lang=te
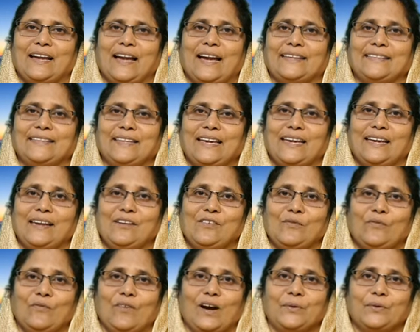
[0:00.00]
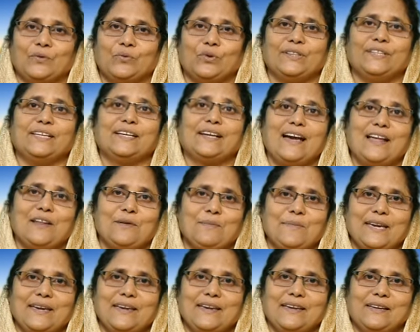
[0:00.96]
అయితే వారు కొద్ది
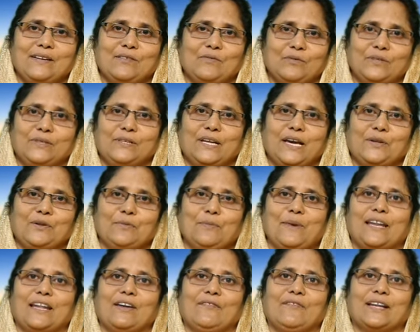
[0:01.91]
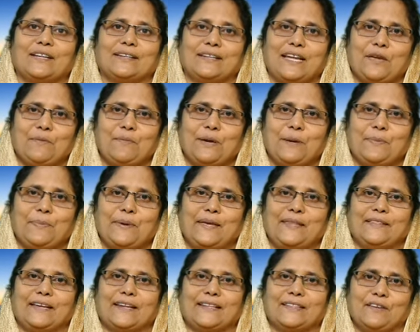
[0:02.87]
కాలమే ఉంటారు మళ్ళీ వారు టైం
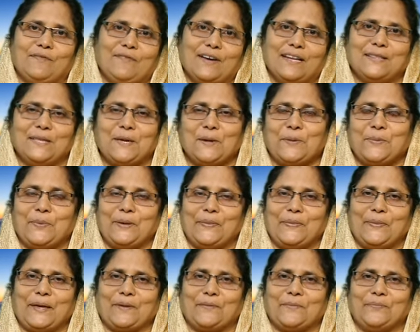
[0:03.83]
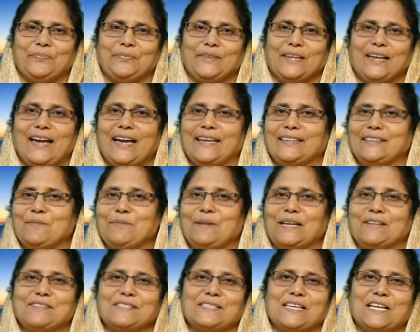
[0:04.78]
అయిపోయిన తర్వాత వారు దిగిపోతారు అయితే
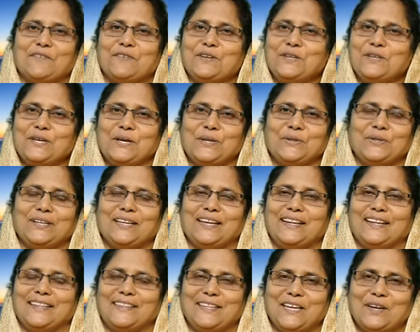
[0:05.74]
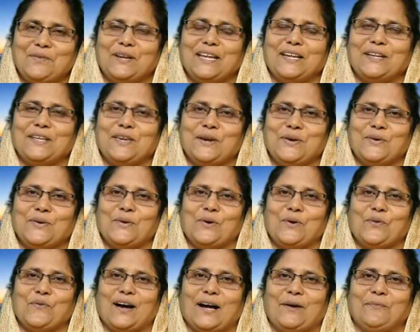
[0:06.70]
మనం సర్వశక్తుడైన దేవుడైన
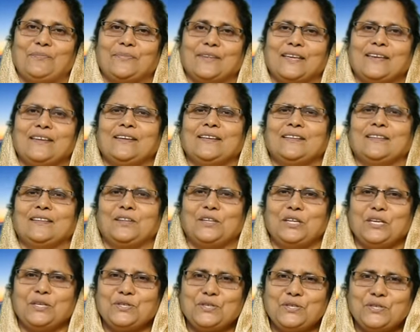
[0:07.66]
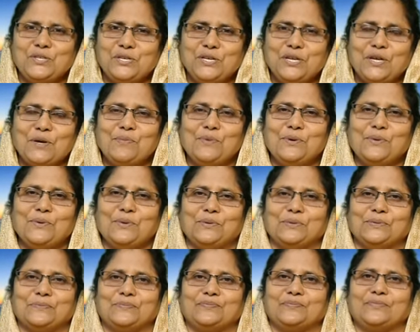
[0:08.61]
యోహోవా నిత్యము
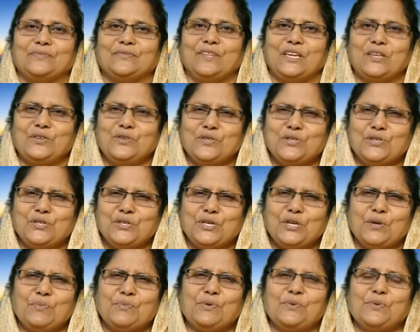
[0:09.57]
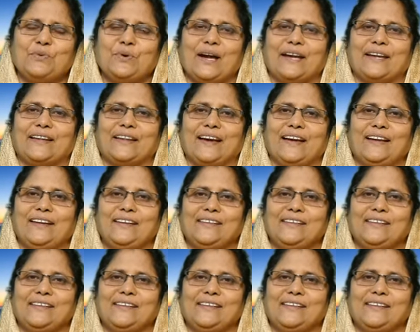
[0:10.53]
నిత్యము ఆయన